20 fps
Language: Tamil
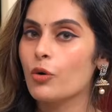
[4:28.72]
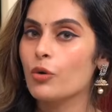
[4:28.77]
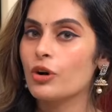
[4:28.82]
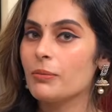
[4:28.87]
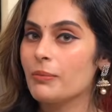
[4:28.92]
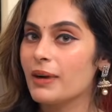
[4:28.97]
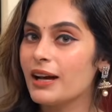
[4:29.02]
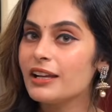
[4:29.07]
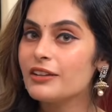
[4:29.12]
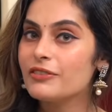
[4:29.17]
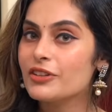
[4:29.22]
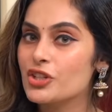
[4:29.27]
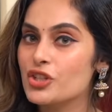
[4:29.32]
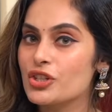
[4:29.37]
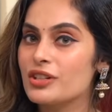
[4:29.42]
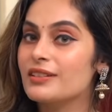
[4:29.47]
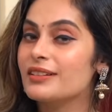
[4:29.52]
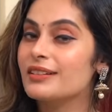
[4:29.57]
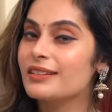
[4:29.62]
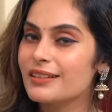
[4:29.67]
அவங்க மேலே
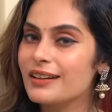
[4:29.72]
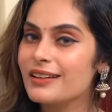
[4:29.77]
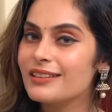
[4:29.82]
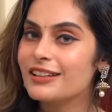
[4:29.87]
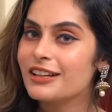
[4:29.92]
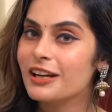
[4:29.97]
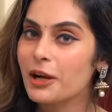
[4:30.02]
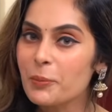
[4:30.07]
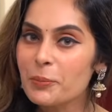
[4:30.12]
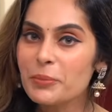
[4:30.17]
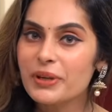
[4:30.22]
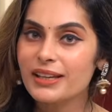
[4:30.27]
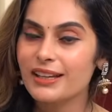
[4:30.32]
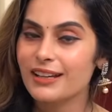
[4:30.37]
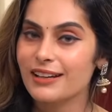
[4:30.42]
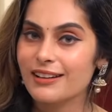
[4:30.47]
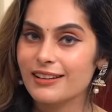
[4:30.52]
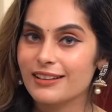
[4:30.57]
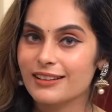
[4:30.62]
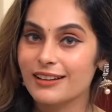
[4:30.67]
வச்சுட்டு இருக்கிற அந்த
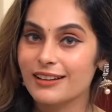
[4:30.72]
நம்பிக்கைனால